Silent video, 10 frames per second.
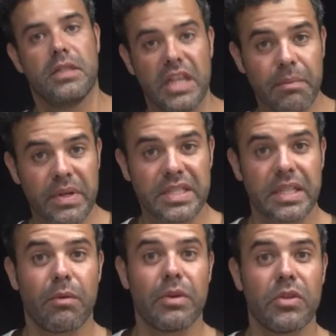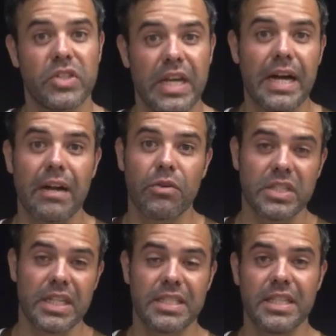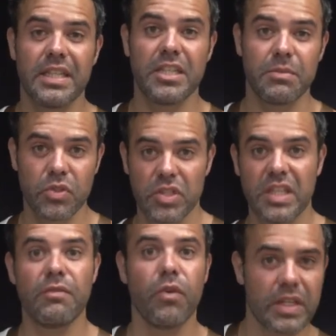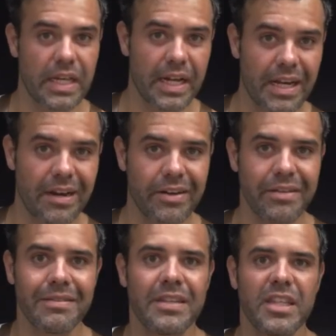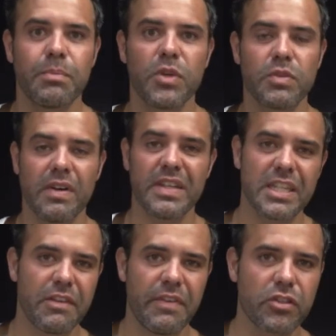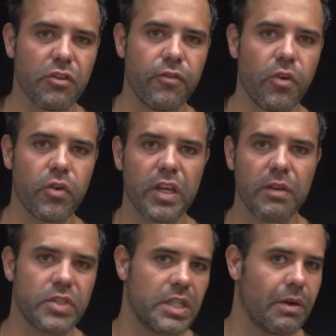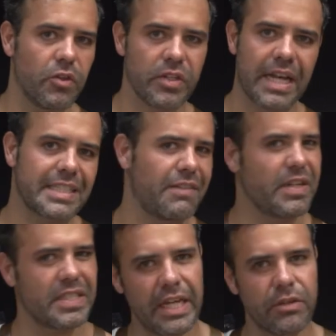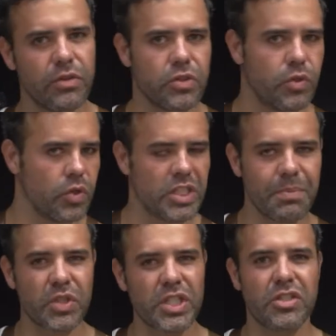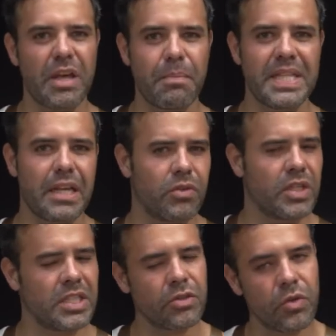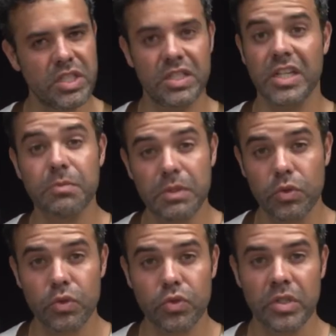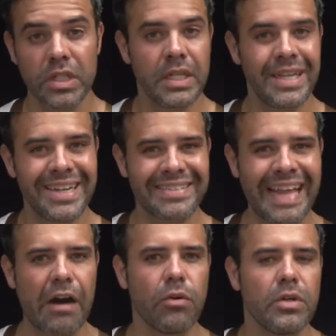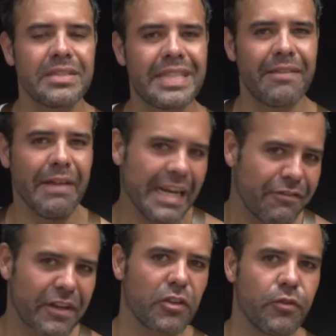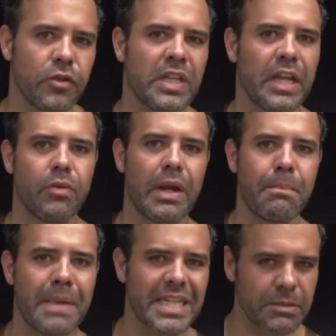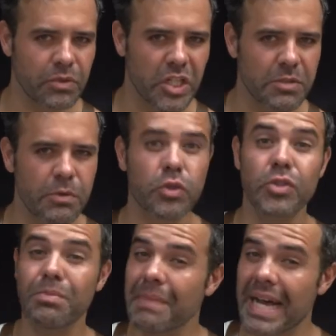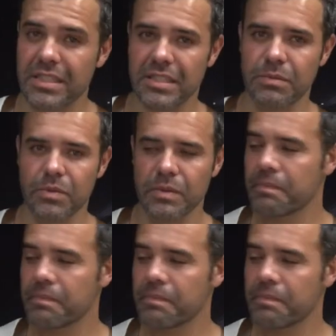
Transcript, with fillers: Lembrem-se que quando já aconteceram 7, 10 minutos e de volta a carne, depois vou fazer efeito forno e que você quando já está fazendo todo esse processo da pizza acontece em 2 a 3 minutos. Então, o efeito forno tem que durar máximo 3 minutos, máximo.